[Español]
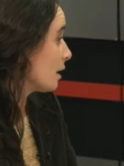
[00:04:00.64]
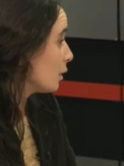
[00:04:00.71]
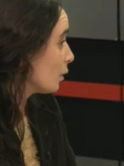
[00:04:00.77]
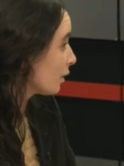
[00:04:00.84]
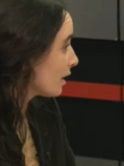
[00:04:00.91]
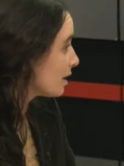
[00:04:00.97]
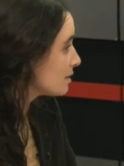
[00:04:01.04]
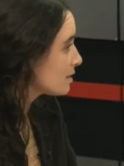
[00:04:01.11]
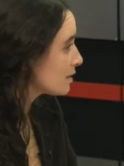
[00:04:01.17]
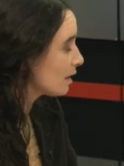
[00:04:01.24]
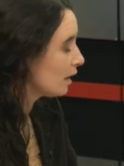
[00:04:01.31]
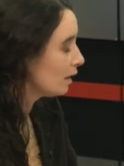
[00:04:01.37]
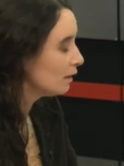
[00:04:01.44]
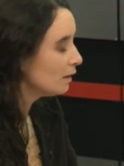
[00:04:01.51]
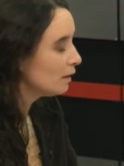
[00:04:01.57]
y
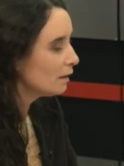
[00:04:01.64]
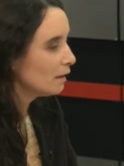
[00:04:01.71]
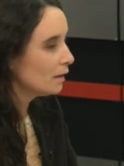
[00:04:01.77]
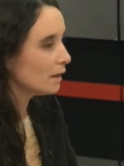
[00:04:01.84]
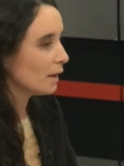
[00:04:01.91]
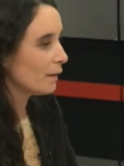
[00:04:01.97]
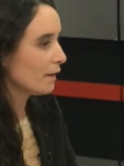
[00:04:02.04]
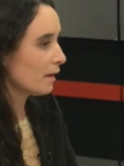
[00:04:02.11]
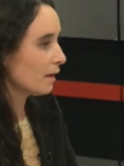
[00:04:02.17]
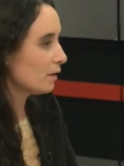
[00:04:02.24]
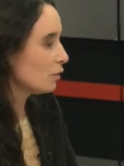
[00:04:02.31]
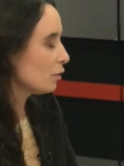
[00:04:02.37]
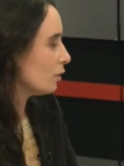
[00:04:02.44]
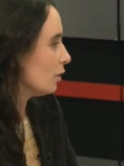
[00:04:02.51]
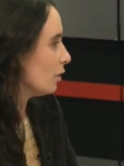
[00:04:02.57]
urgencia. La verdad que
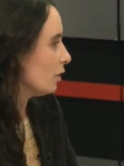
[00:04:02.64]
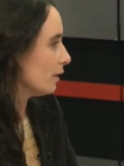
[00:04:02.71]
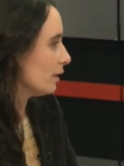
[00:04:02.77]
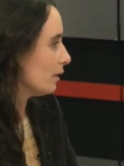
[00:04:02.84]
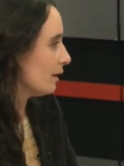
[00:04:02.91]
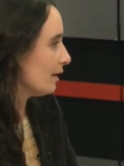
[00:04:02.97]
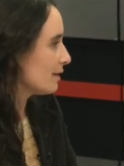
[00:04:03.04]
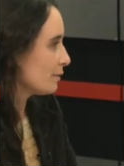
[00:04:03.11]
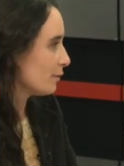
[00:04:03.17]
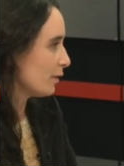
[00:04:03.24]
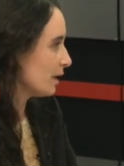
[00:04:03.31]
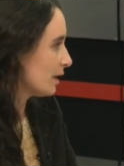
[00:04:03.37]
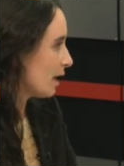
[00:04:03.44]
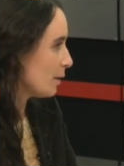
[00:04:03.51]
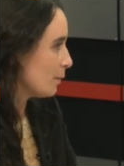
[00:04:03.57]
esto eh, es
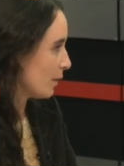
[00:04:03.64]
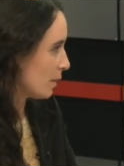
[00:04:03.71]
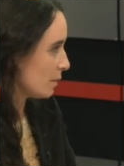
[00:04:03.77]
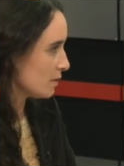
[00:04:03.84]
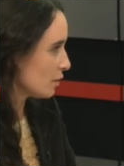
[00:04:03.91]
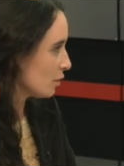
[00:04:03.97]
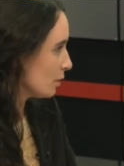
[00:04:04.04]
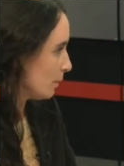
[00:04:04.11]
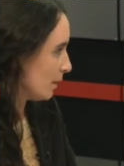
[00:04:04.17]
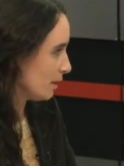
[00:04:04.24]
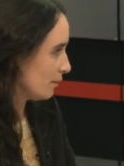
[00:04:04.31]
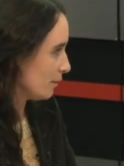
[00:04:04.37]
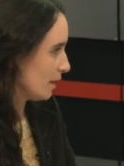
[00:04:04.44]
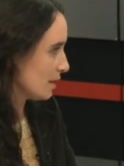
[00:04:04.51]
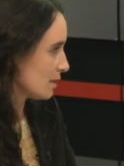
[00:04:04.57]
falta de previsión y
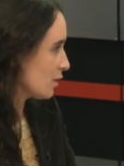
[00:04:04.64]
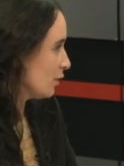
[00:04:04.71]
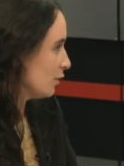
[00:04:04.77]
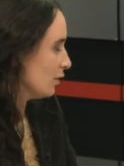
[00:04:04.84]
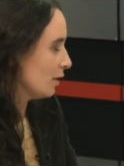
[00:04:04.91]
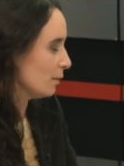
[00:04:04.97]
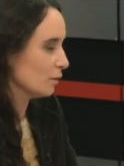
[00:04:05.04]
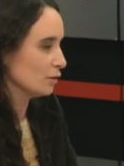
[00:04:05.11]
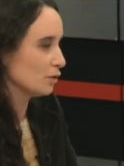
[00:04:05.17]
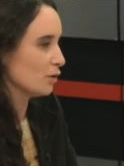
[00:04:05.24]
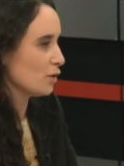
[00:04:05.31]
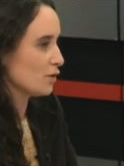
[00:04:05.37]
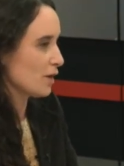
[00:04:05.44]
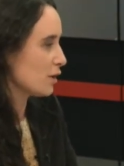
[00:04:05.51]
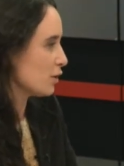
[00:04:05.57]
planificación, digamos, todos
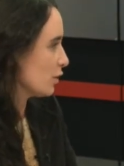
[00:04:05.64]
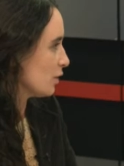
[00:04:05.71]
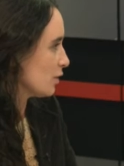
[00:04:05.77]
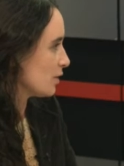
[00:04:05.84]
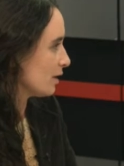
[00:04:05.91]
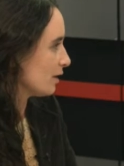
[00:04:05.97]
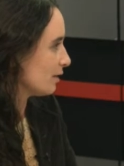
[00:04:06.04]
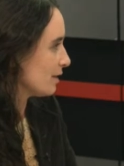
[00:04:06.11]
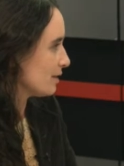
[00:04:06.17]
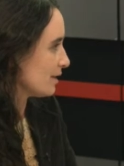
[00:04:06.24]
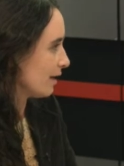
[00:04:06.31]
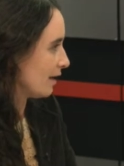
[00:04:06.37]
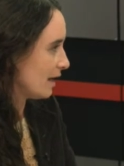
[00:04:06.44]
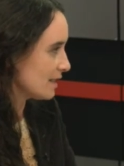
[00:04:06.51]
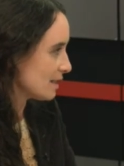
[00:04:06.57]
los años este,
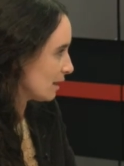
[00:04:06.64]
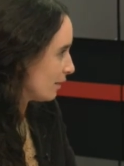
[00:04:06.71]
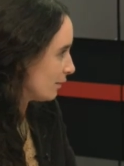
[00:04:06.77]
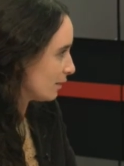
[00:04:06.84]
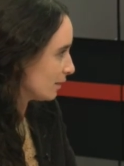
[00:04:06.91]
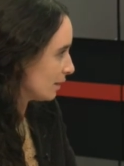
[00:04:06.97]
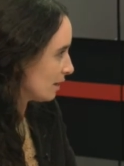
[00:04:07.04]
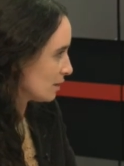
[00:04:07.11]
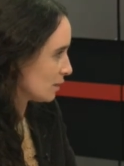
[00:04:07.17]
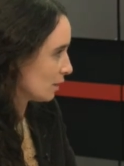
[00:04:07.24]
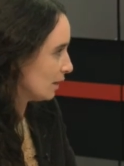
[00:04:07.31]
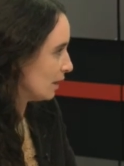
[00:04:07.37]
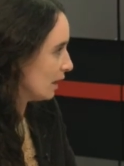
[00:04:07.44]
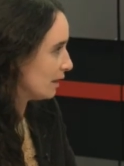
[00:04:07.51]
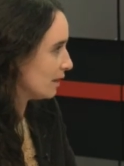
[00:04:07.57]
se realiza la Fiesta
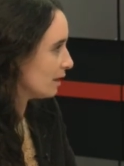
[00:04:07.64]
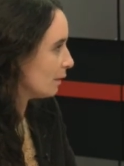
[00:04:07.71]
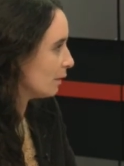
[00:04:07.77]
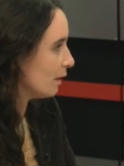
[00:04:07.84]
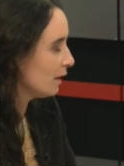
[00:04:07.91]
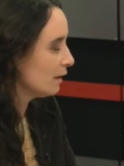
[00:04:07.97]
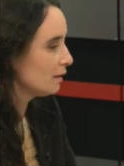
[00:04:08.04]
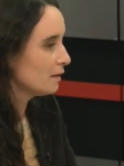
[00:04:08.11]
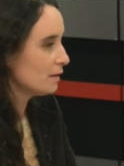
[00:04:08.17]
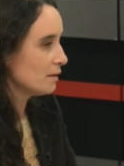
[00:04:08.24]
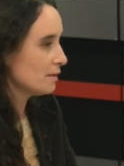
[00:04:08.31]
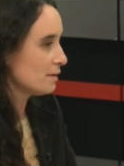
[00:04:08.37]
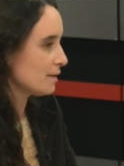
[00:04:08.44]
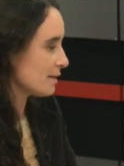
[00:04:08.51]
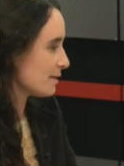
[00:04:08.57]
Nacional de la Nieve,
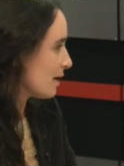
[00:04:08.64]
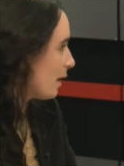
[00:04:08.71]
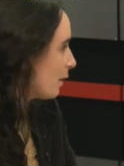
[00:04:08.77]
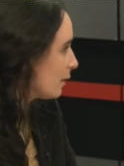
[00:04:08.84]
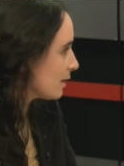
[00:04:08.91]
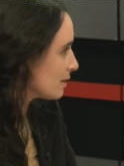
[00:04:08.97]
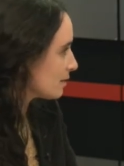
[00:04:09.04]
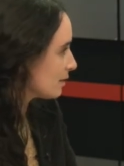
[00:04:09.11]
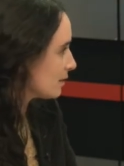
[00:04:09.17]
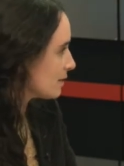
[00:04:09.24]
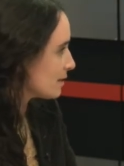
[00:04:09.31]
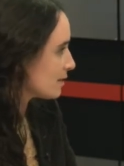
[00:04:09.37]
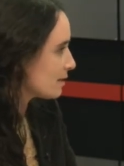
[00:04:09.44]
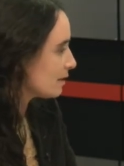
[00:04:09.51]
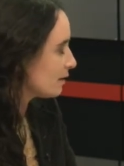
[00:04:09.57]
se sabe que se
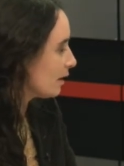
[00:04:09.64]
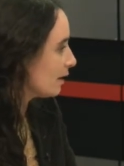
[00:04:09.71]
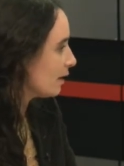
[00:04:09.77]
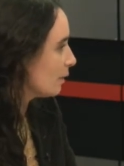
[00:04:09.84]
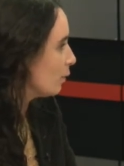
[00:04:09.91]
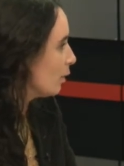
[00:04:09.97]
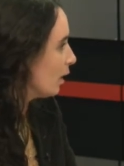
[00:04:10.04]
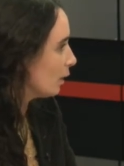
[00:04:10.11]
necesita, digamos,